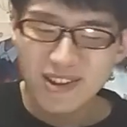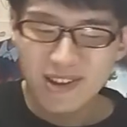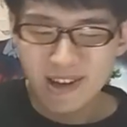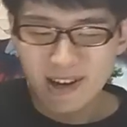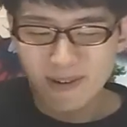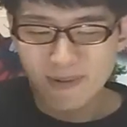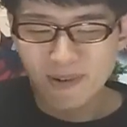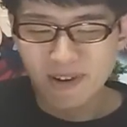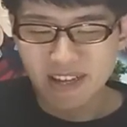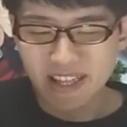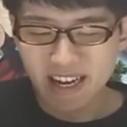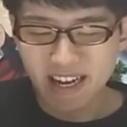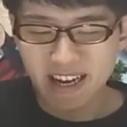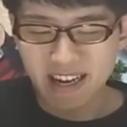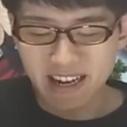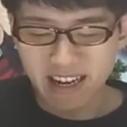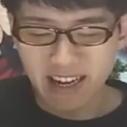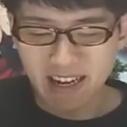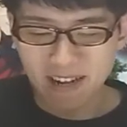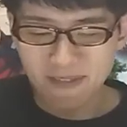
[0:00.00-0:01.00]
とか思いなが
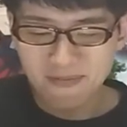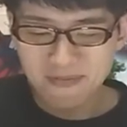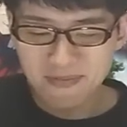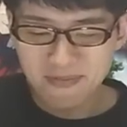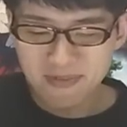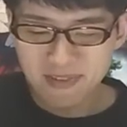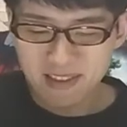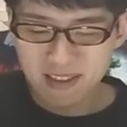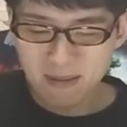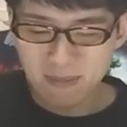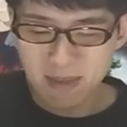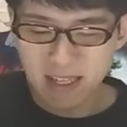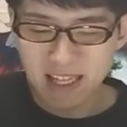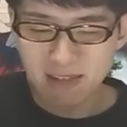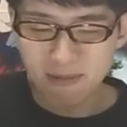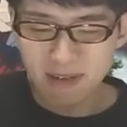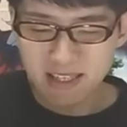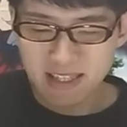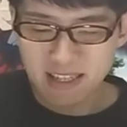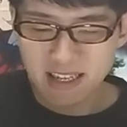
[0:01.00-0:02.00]
ら見
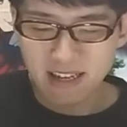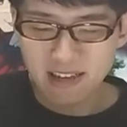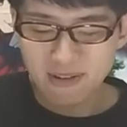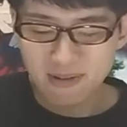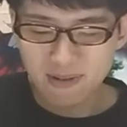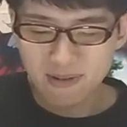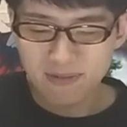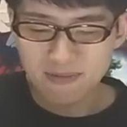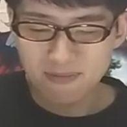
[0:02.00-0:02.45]
てましたけど。